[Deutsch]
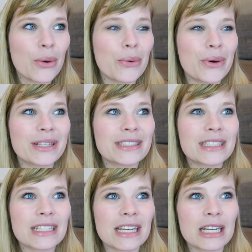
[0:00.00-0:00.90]

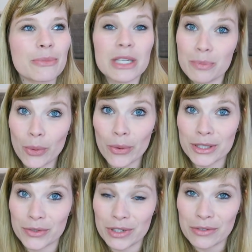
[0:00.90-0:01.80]
Und äh, ich
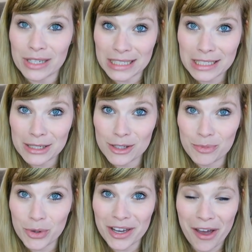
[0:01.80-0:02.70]
bereue es auf jeden Fall nicht,
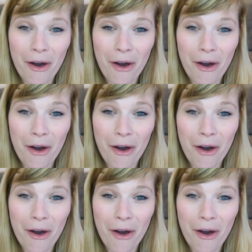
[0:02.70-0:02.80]
dieses Buch